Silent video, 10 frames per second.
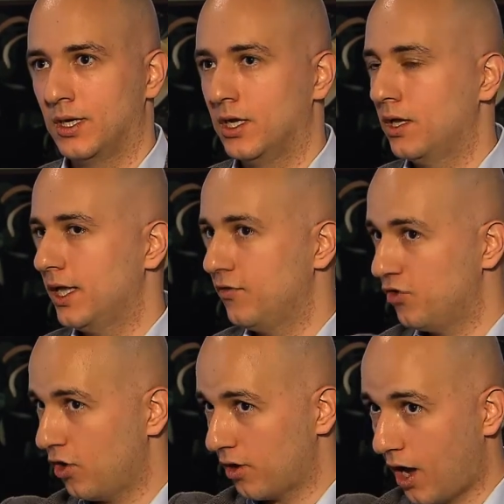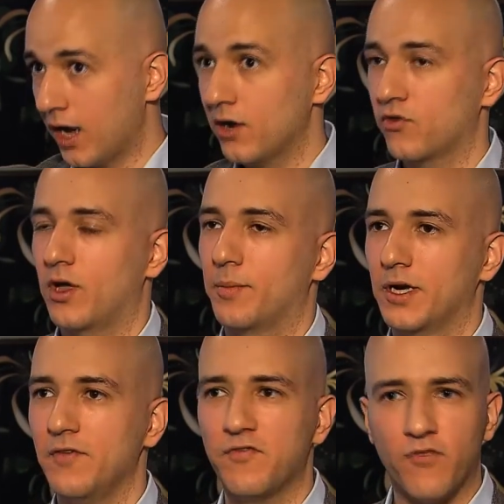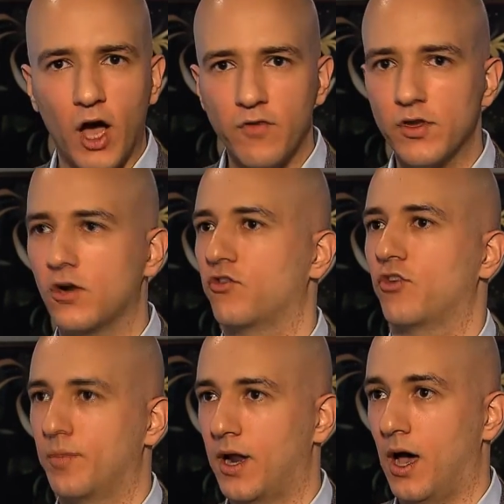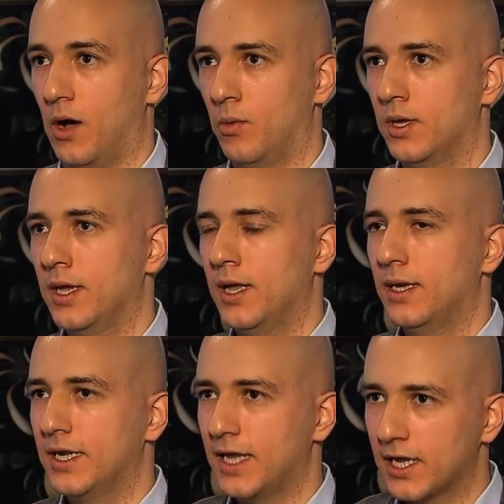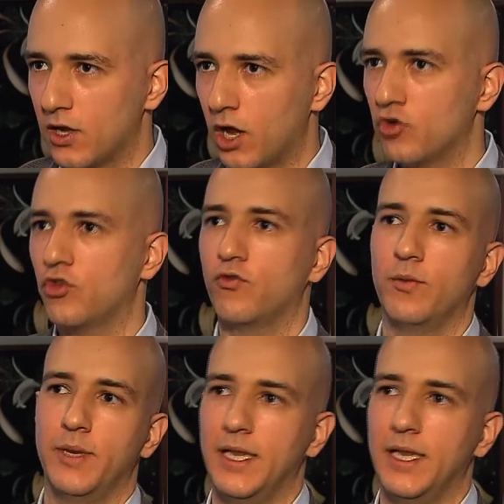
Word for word: Si contratas a alguien hoy, en cinco años más la tecnología va a ser distinta.